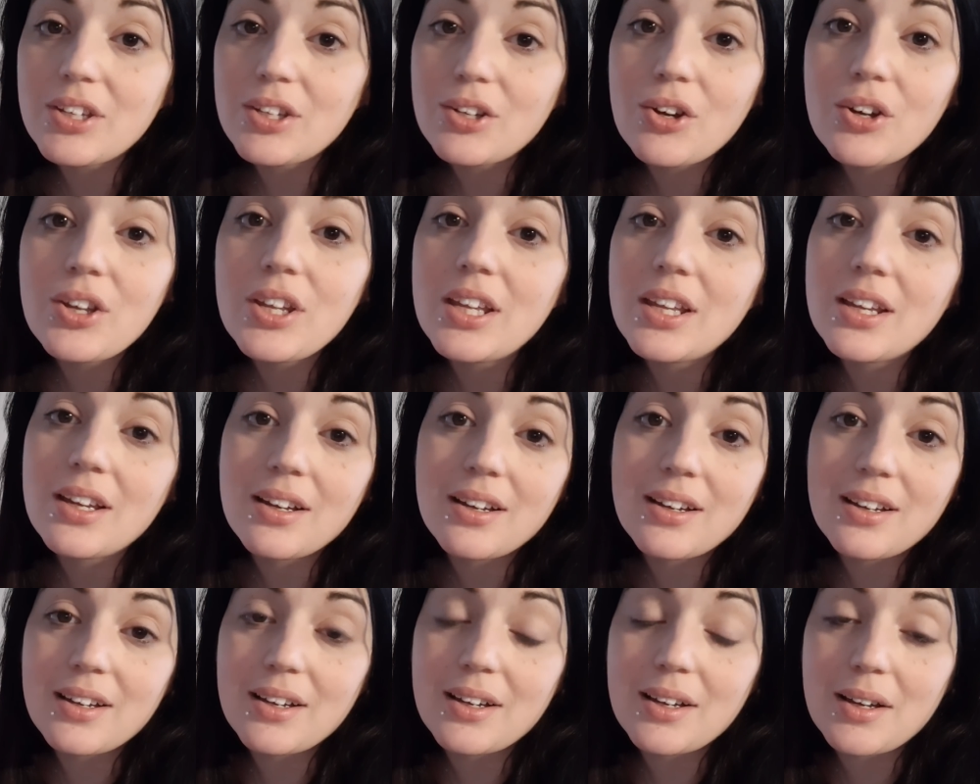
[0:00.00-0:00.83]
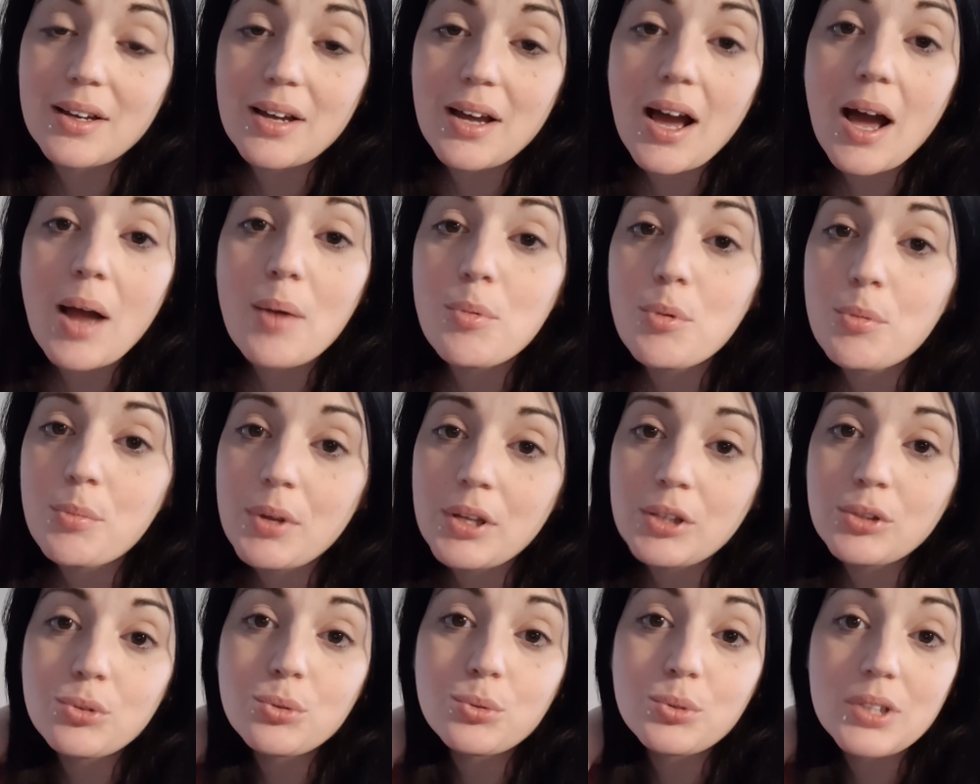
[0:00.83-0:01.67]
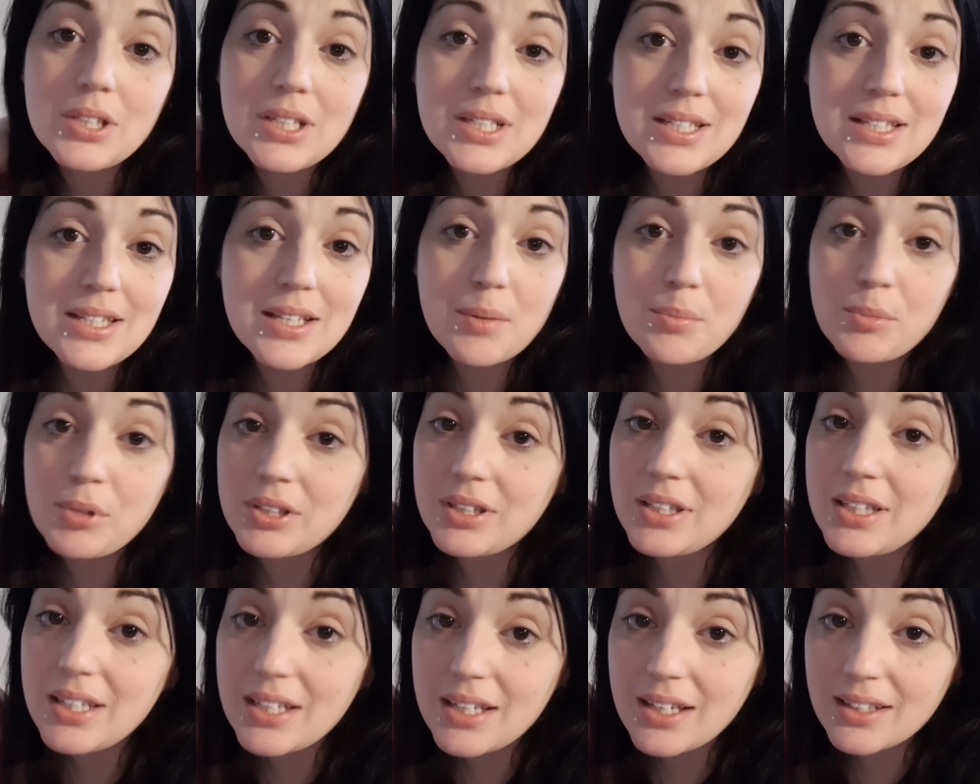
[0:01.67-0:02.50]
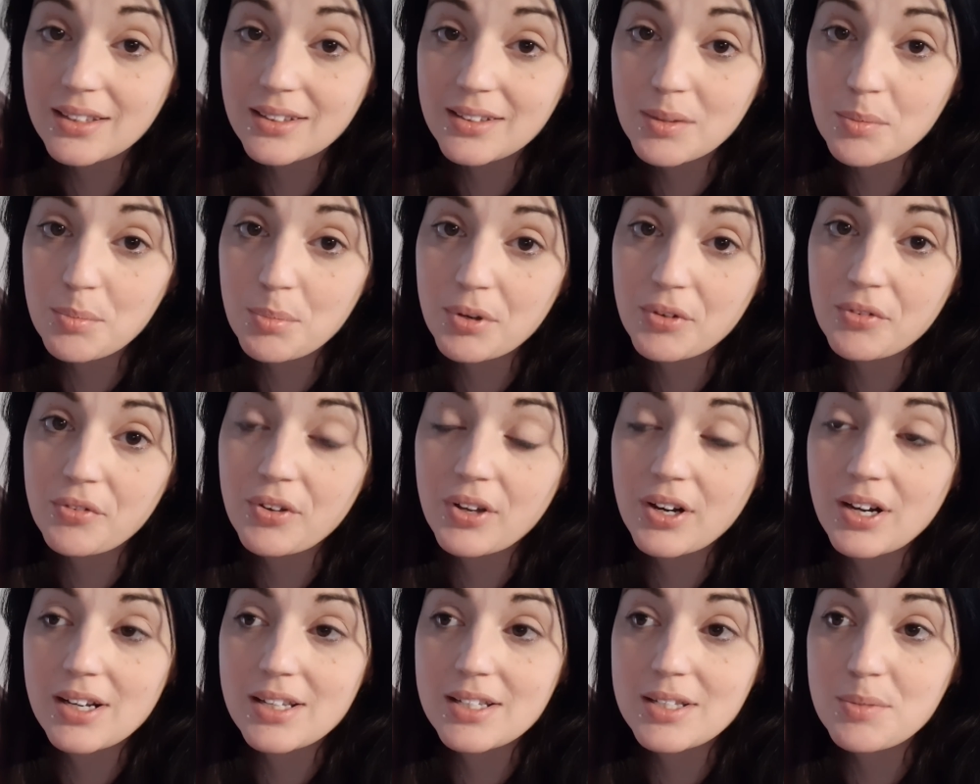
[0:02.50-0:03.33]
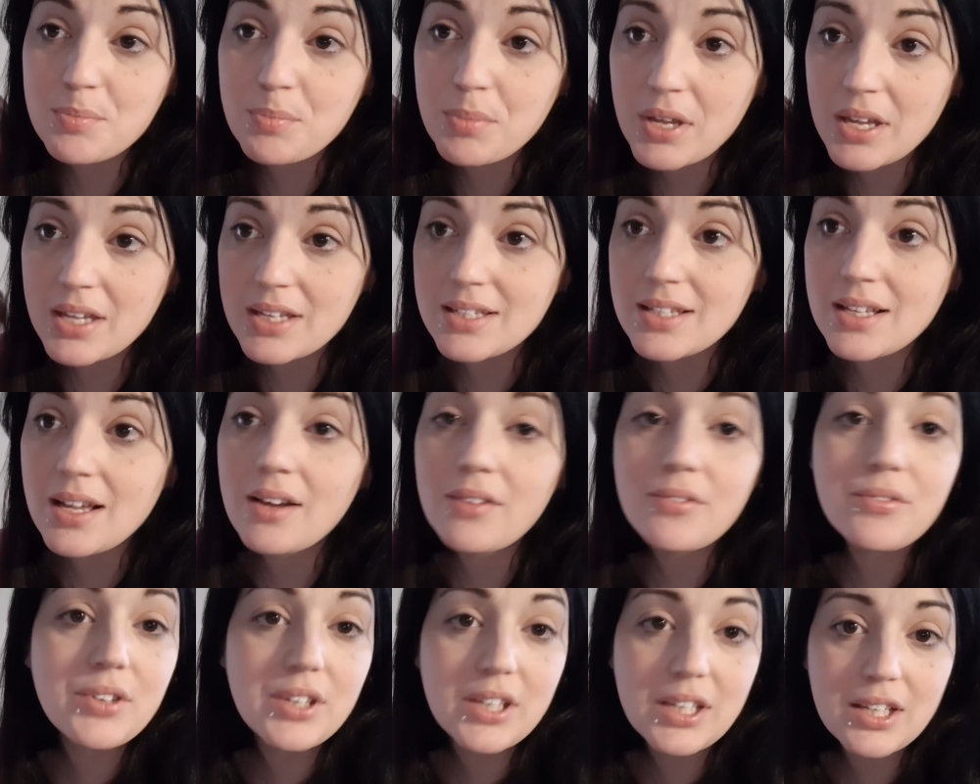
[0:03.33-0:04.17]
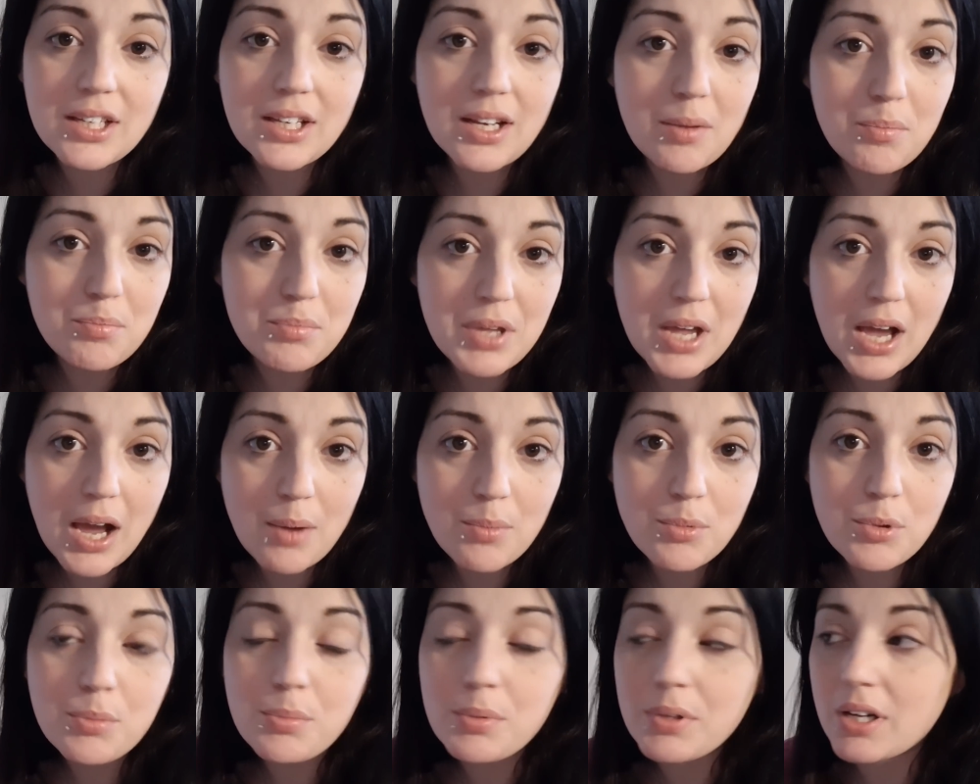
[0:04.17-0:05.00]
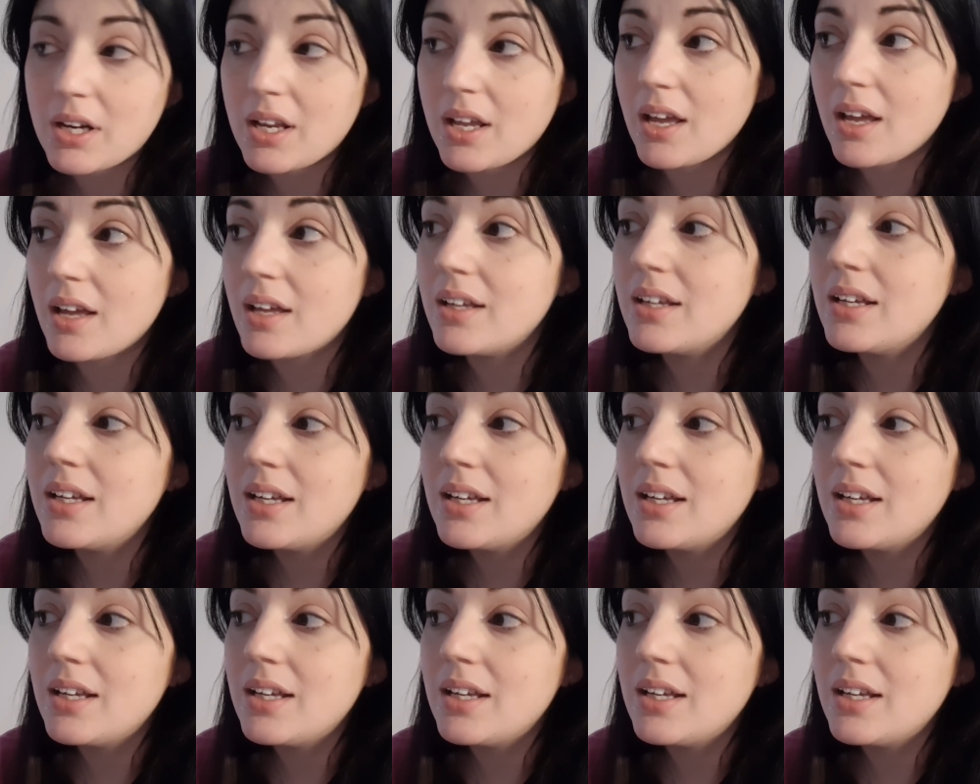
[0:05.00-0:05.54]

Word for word: Noi eh, al momento utilizziamo i ticket per fare la spesa finché ne abbiamo perché